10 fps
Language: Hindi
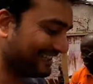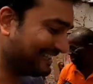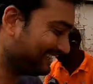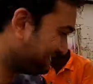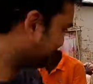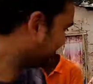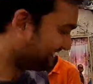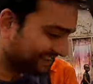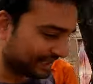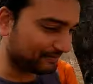मिलेगा
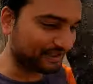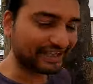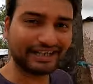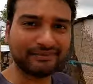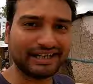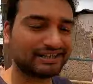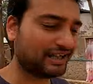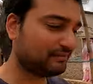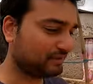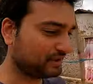अब ये देखिए भाई
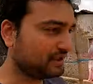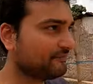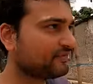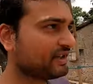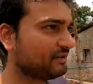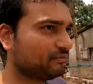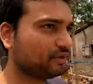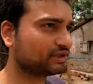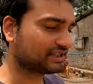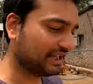
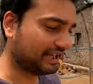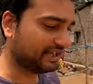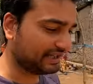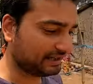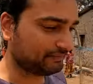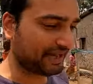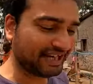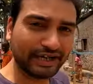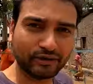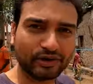साहब मुझसे ही
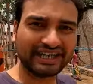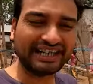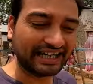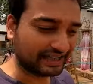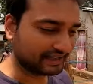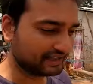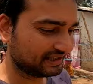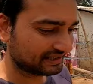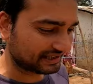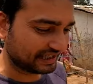पहले उन्होंने ग्रीटिंग
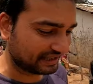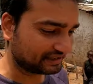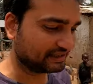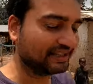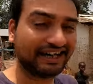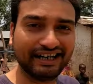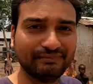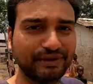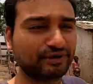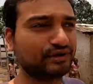ग्रीटिंग्स
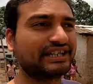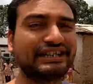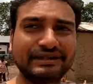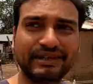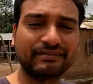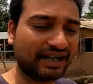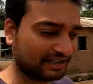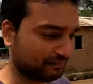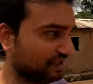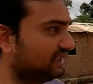दिखाया अपने को तो ये कितनी बड़ी
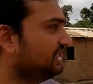बात है अपने